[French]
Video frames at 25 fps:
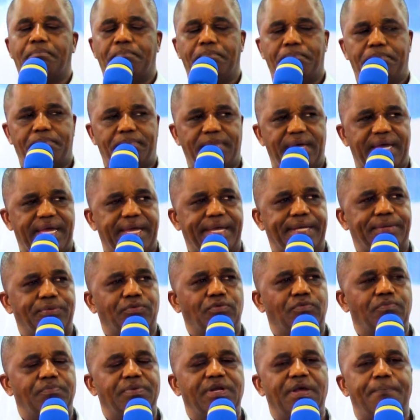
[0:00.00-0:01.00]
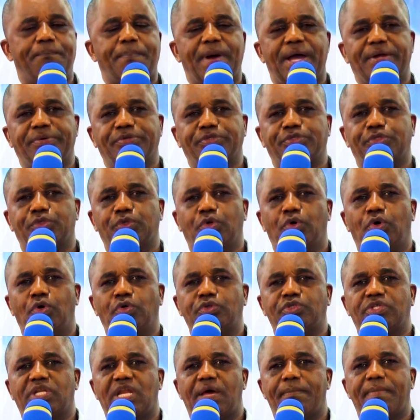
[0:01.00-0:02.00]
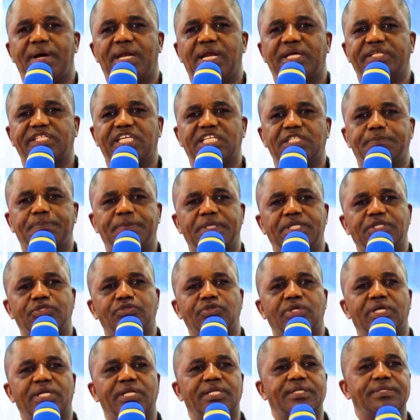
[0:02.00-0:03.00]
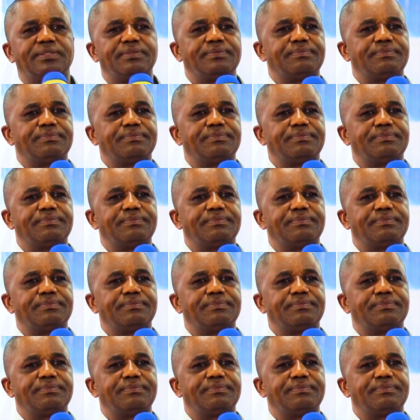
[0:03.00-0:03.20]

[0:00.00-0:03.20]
mais n'oubliez pas une chose, la maladie spirituelle.